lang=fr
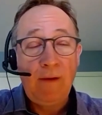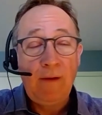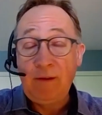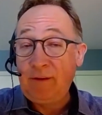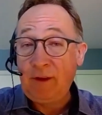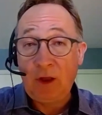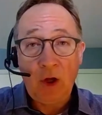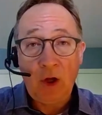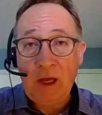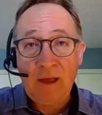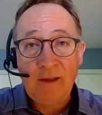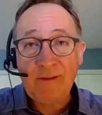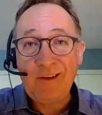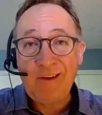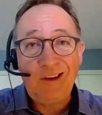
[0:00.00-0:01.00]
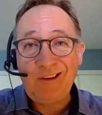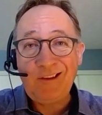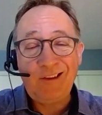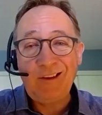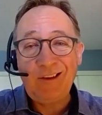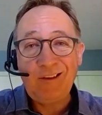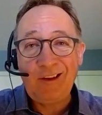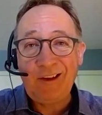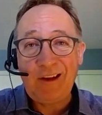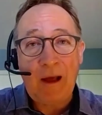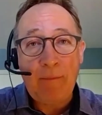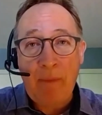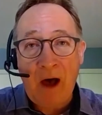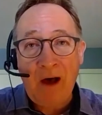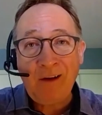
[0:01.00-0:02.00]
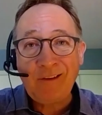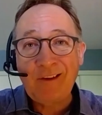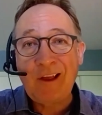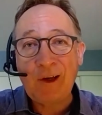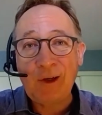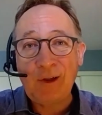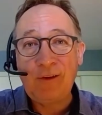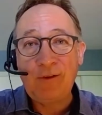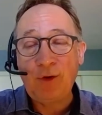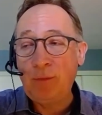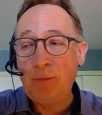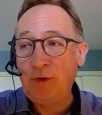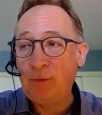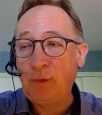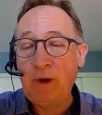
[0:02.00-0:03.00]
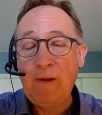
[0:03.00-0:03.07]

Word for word: C'est correct, c'est la base qui connaît son besoin.